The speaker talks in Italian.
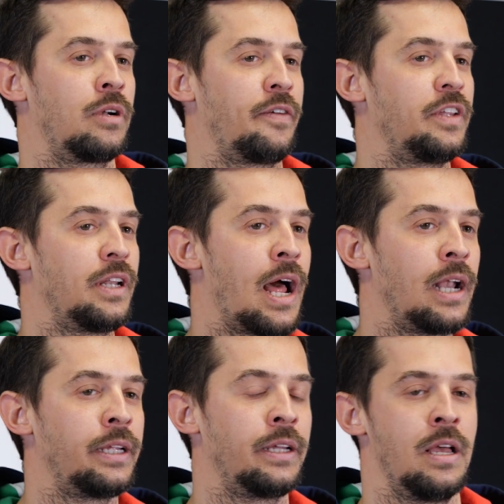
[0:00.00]
sono le
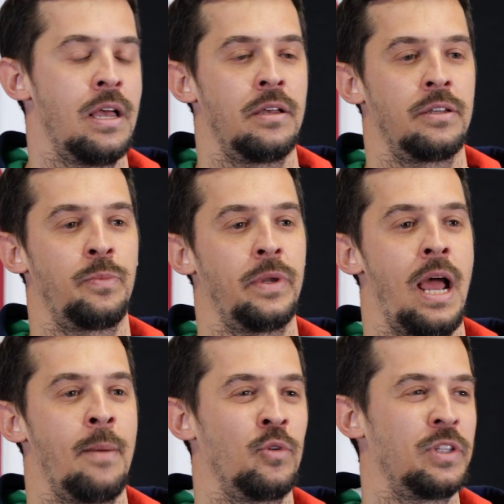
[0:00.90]
finali,
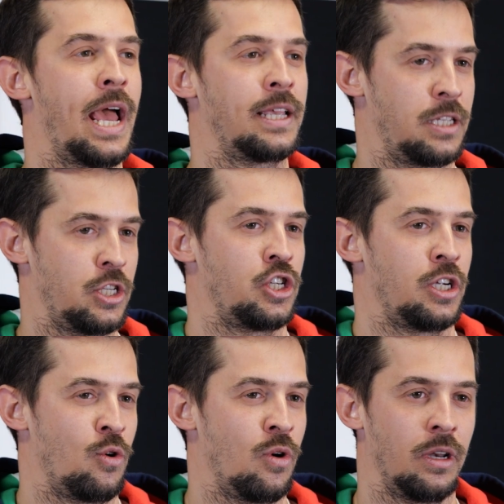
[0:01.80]
speriamo di
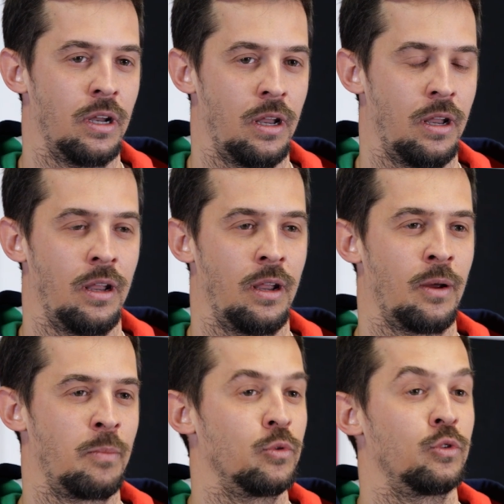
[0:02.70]
esserci con,
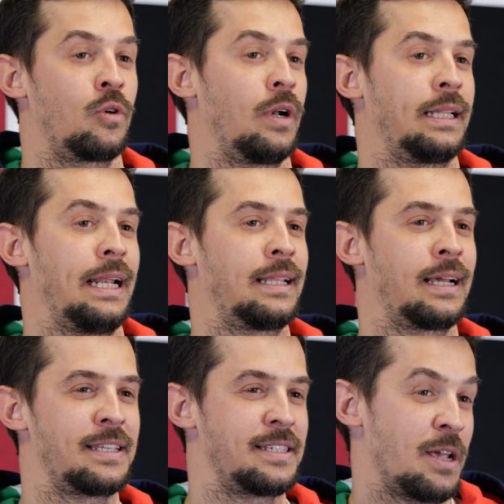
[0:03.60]
eh, appunto, con
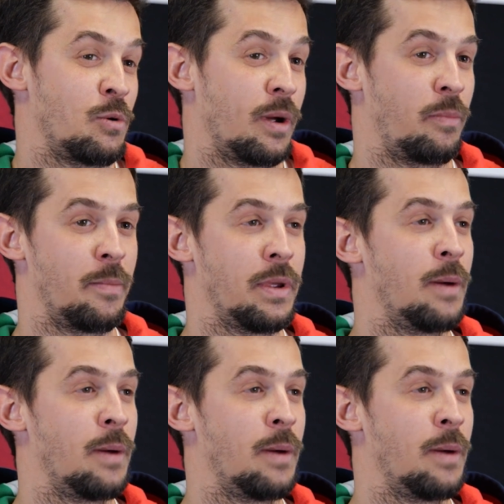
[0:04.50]
l'atleta che seguo, che poi è